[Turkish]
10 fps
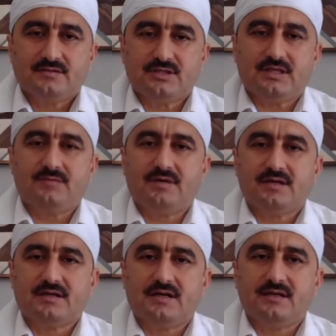Cenab-ı
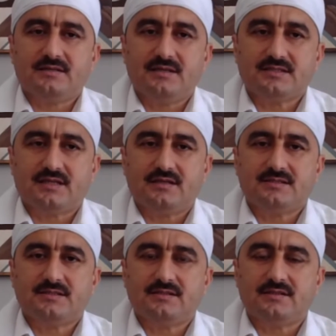Hak gayret ihsan
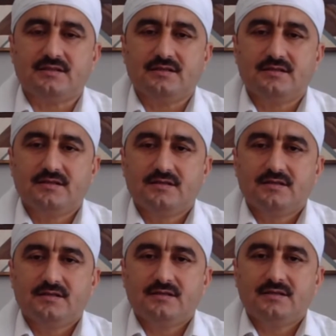etsin ki
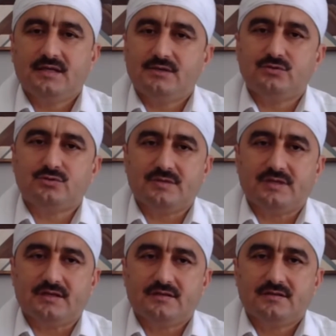
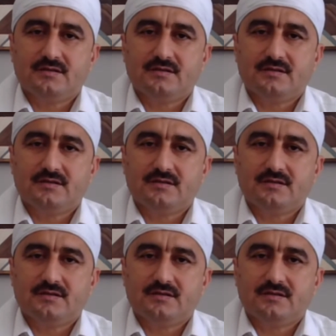yeryüzünde